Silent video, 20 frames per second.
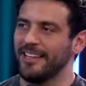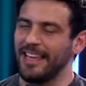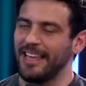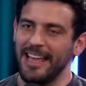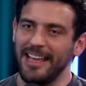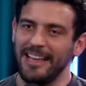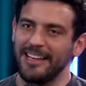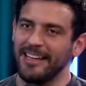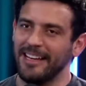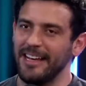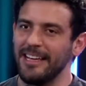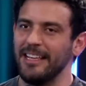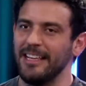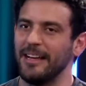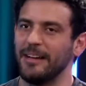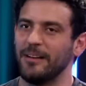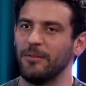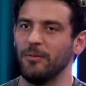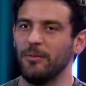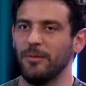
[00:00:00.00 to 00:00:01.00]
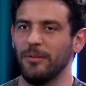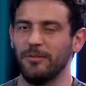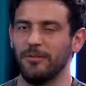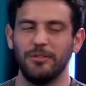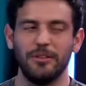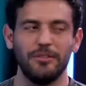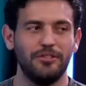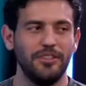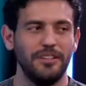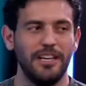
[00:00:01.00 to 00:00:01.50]
Quem ganha
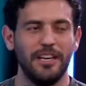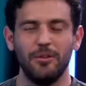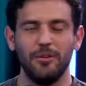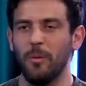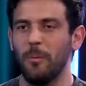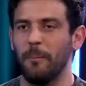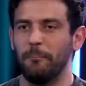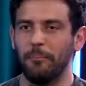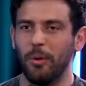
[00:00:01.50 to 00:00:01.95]
ah, com dinheiro com